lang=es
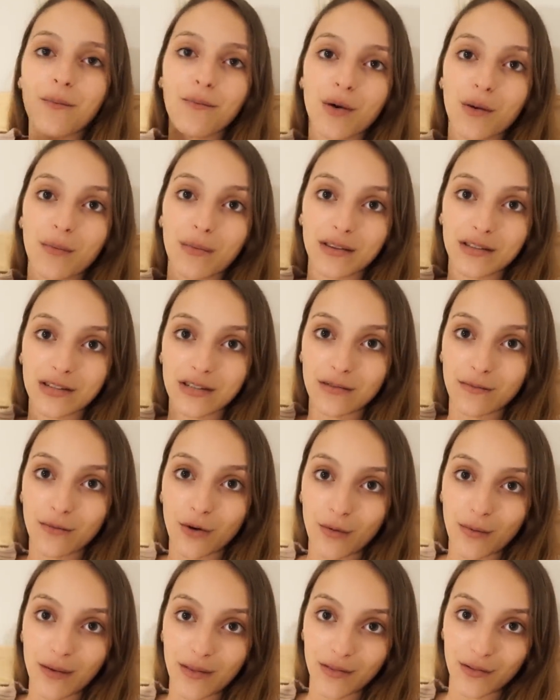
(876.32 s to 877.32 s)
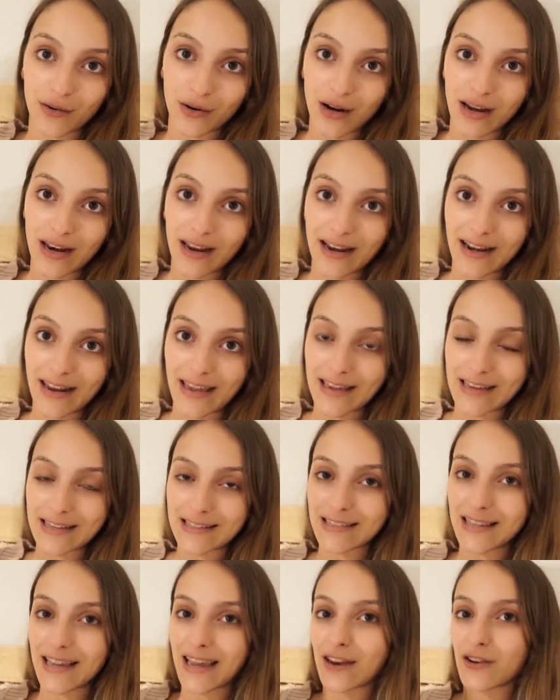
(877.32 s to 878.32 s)
pues me estoy volviendo a leer
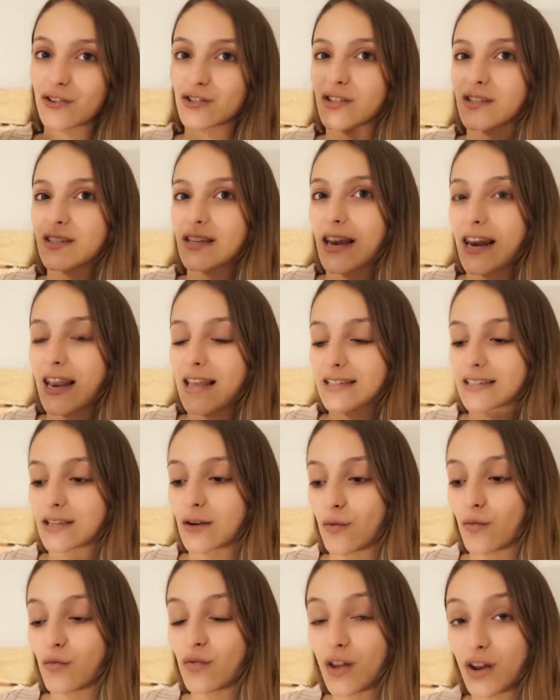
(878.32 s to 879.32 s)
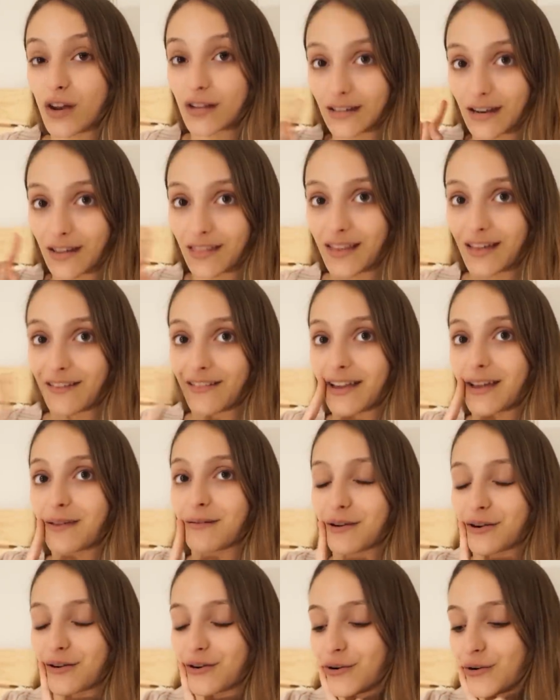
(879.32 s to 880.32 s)
este, que no sé si es la segunda o la tercera vez que
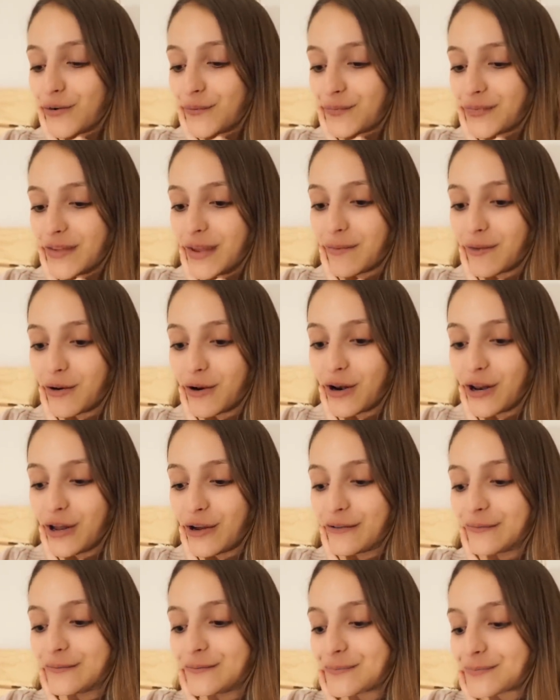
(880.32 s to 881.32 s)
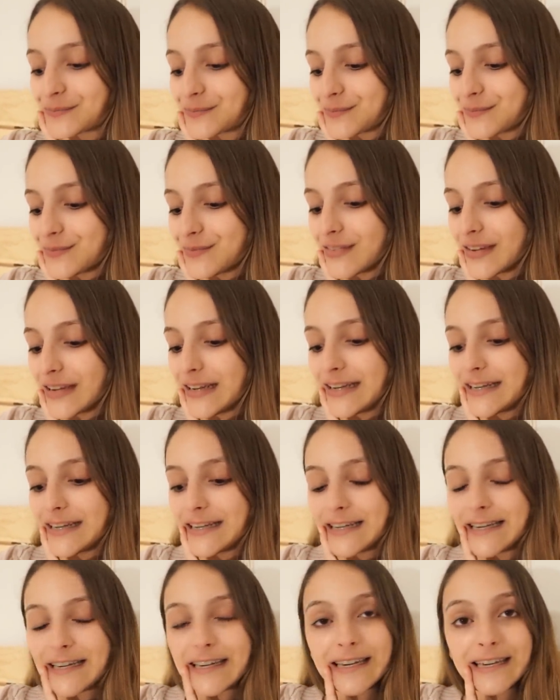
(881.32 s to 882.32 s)
me lo, que me lo leo.
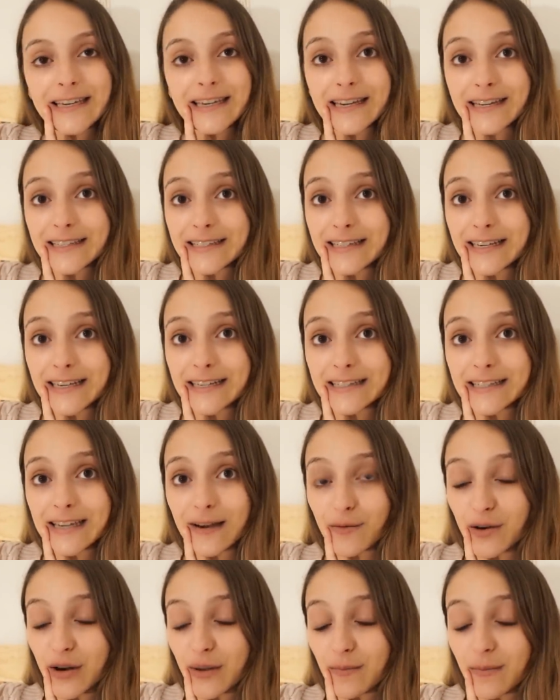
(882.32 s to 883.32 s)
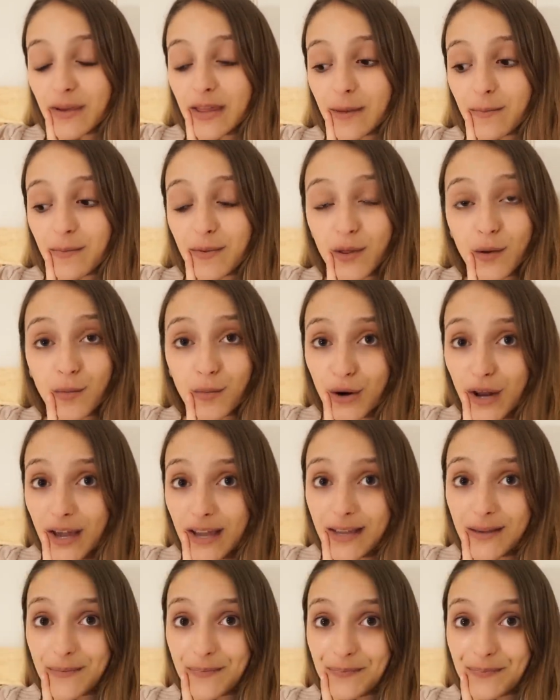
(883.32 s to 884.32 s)
Y ya sí que sí, amores me despido por
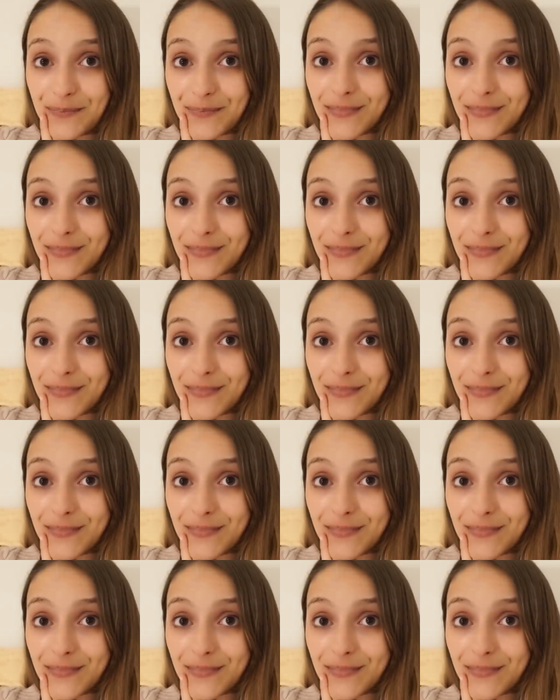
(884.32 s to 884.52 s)
aquí,